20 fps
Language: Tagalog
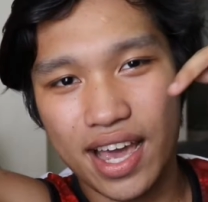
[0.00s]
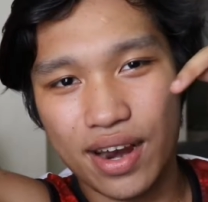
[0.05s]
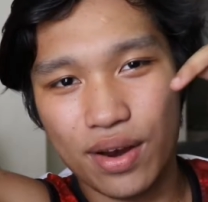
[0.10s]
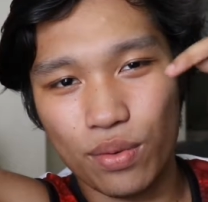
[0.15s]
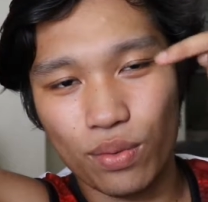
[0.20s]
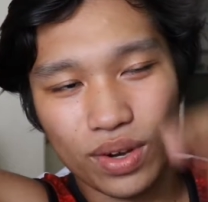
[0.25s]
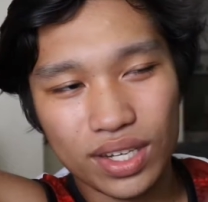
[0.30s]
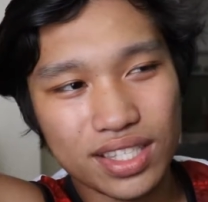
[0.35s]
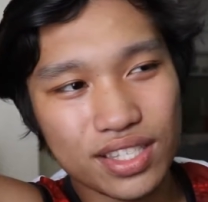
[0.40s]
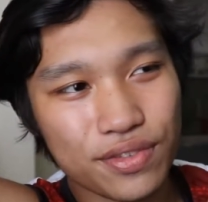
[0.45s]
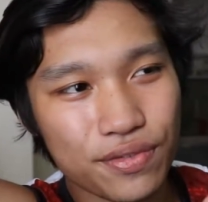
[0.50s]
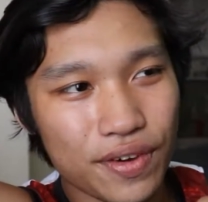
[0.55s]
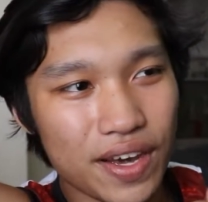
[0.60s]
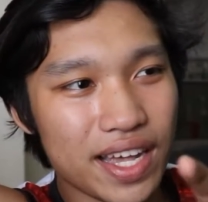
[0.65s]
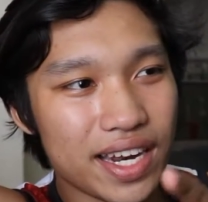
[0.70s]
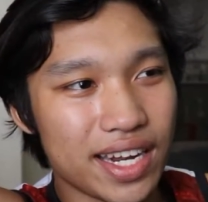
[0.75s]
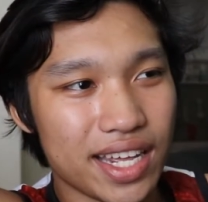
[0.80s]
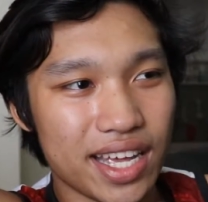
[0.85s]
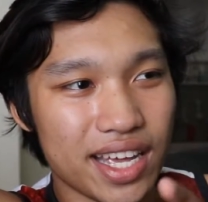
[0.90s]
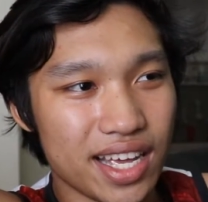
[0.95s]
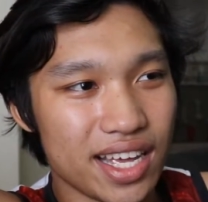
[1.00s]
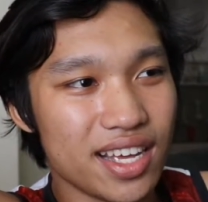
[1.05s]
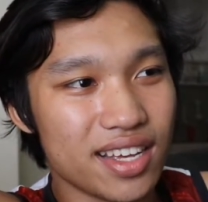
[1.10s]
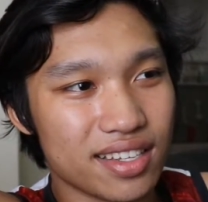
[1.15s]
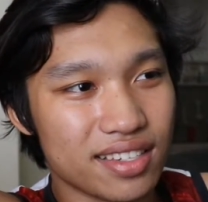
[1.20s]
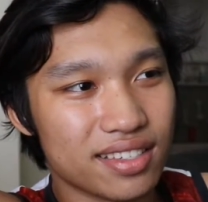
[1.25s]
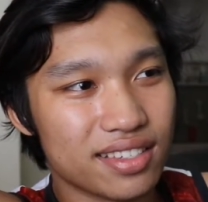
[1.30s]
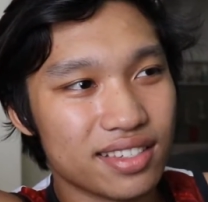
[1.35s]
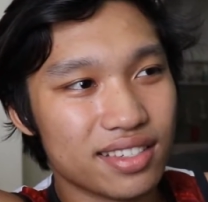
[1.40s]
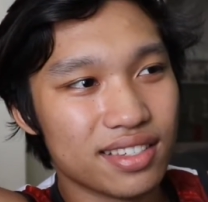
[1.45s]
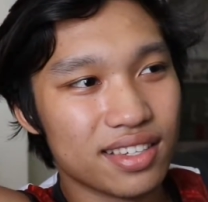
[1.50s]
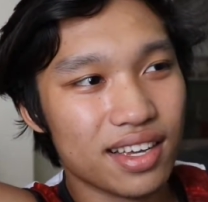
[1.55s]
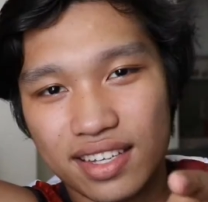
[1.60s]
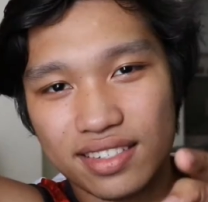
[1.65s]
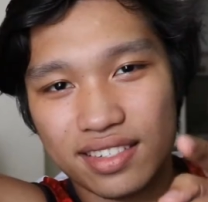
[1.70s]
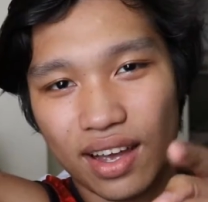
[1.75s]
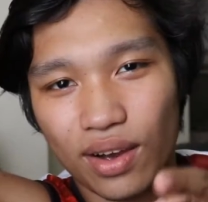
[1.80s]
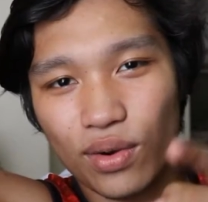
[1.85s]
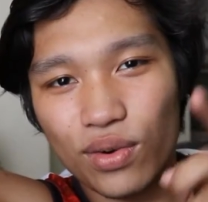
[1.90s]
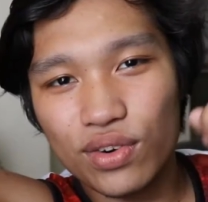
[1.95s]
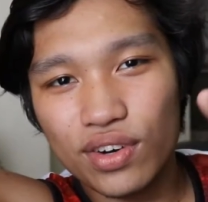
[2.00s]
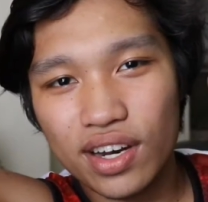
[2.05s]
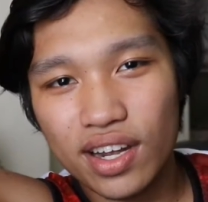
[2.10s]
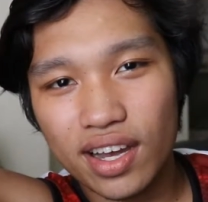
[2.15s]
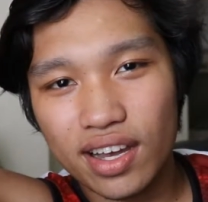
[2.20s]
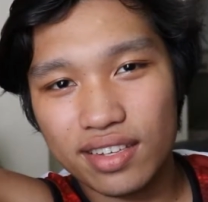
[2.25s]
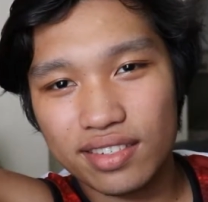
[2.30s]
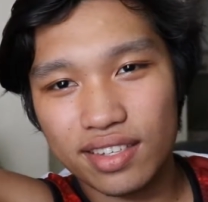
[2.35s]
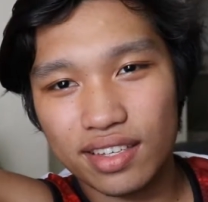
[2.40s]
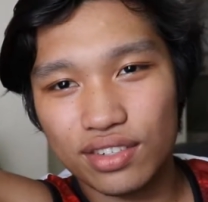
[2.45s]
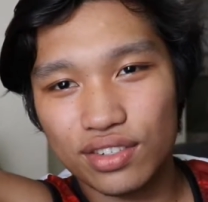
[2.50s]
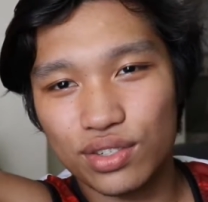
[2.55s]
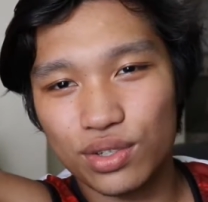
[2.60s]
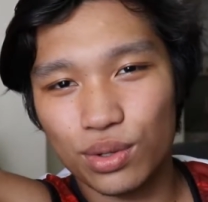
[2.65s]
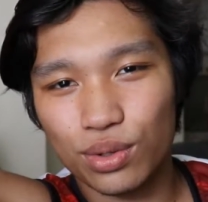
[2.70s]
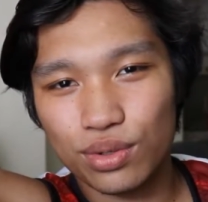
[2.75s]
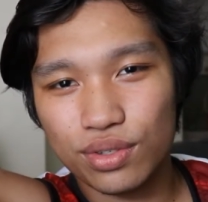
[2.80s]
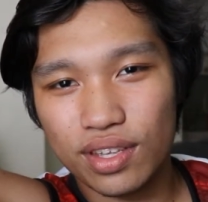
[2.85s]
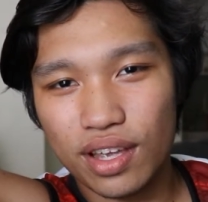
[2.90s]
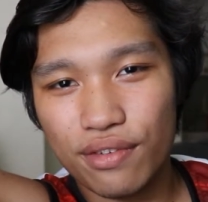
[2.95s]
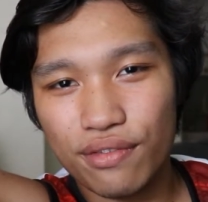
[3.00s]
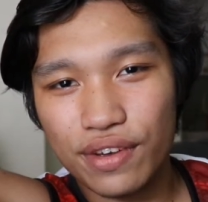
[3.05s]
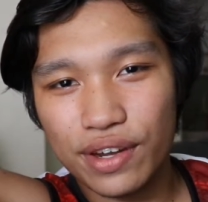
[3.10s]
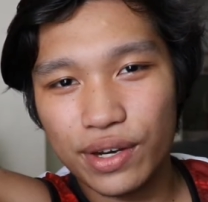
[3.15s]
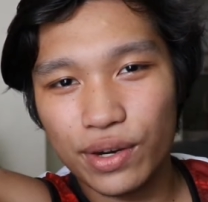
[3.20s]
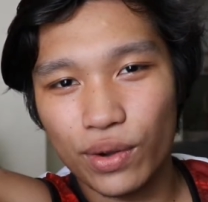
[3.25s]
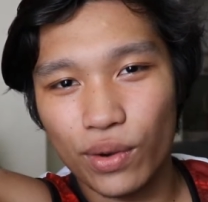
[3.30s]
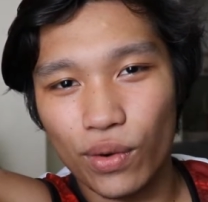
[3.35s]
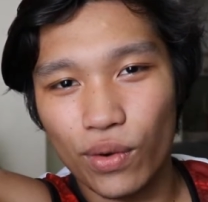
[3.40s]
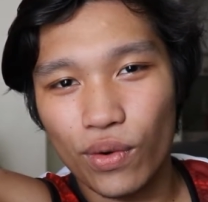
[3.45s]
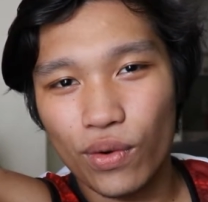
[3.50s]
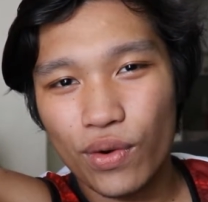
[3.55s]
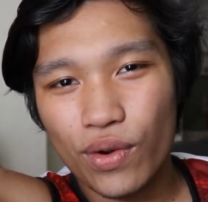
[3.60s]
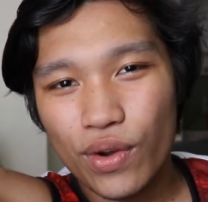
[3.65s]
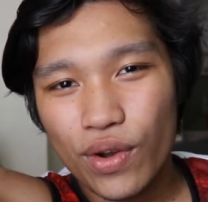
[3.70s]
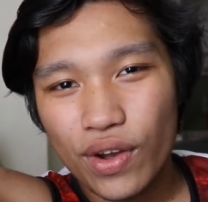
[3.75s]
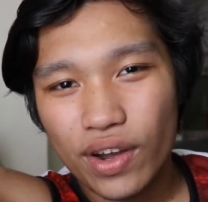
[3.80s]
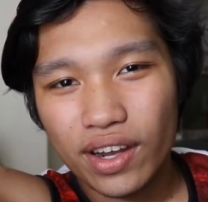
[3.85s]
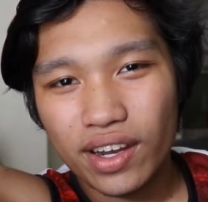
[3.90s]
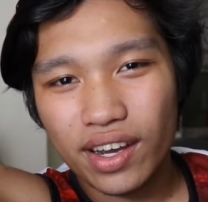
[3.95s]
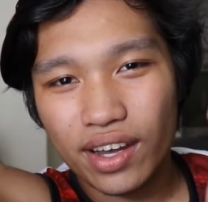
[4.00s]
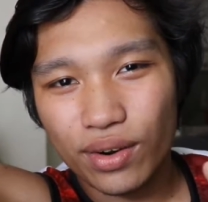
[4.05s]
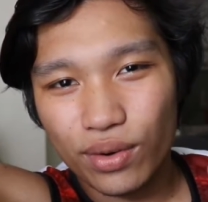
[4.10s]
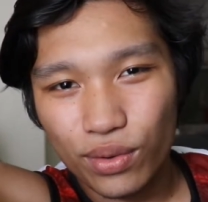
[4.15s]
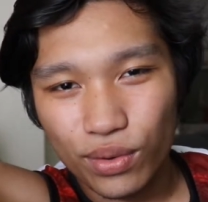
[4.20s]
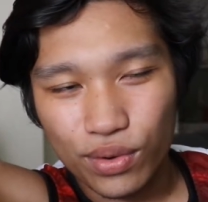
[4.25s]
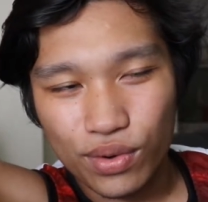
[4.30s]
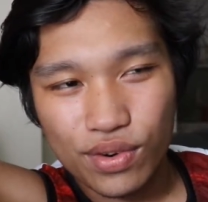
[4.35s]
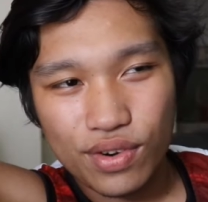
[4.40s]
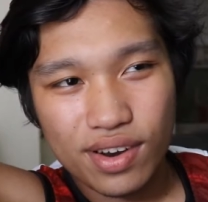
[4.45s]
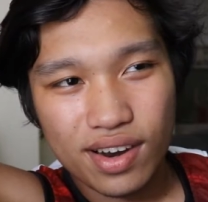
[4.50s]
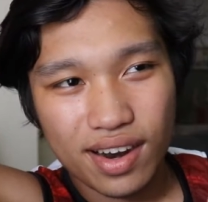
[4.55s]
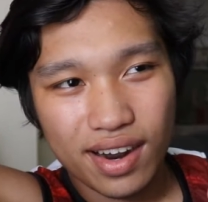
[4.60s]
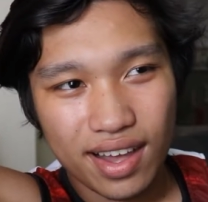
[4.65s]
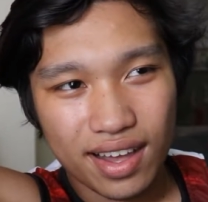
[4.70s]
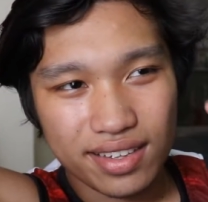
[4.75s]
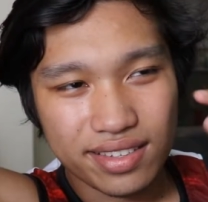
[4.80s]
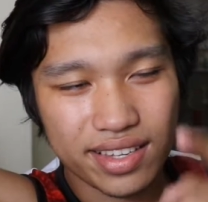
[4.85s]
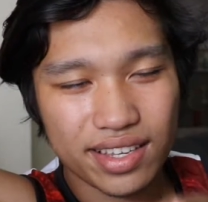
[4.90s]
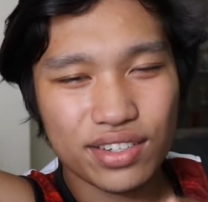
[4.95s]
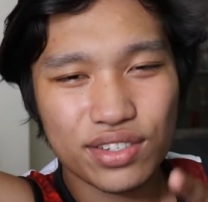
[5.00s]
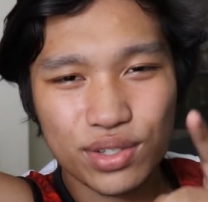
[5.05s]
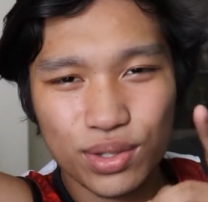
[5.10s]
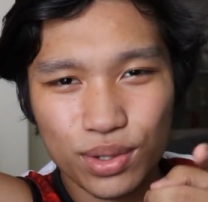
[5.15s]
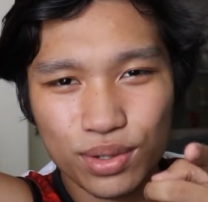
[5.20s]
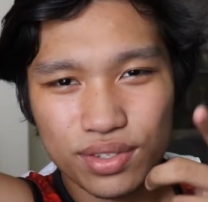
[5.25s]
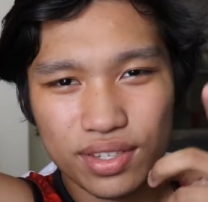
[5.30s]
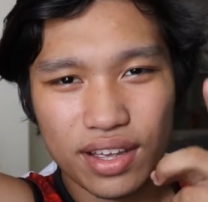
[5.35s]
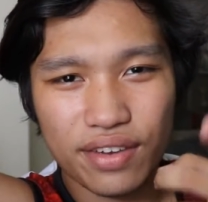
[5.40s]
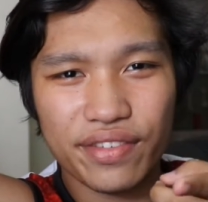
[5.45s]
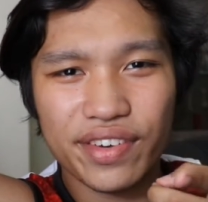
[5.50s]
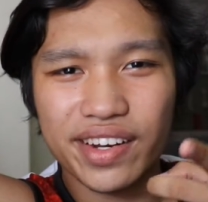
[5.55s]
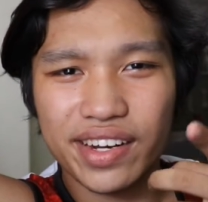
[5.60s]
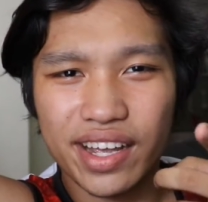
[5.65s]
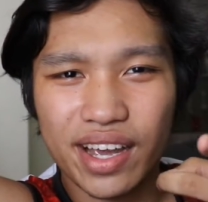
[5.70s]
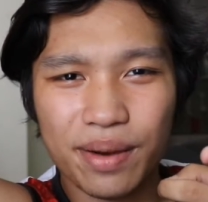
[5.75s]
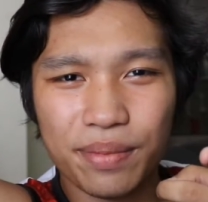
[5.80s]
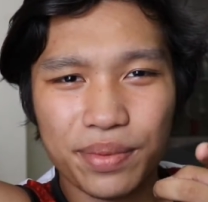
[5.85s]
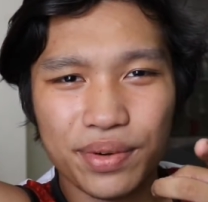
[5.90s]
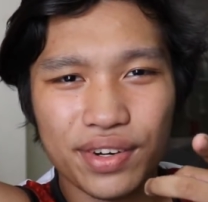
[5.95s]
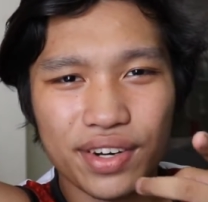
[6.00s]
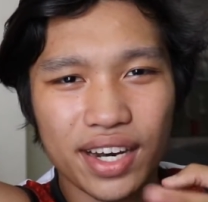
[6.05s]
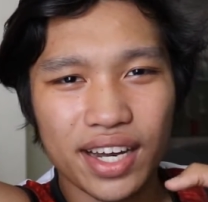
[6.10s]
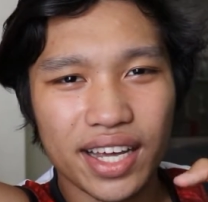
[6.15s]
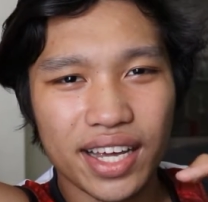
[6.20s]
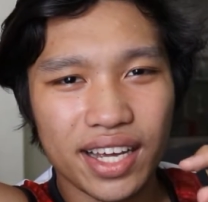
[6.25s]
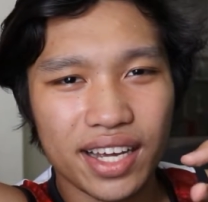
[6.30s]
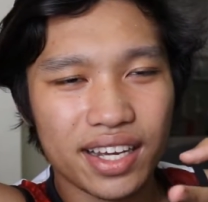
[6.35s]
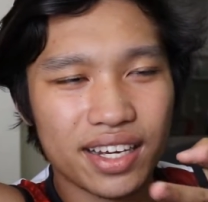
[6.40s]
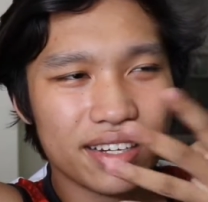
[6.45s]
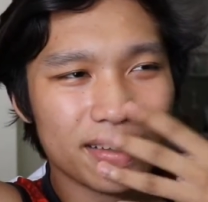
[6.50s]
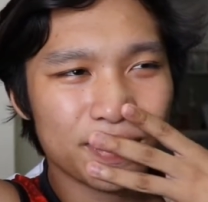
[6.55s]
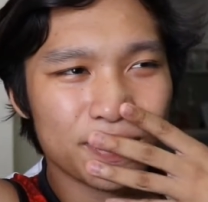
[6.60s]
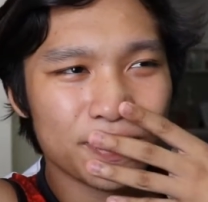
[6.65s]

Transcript: And what's funny is sa una SH27 ko karon SH27 gyapon like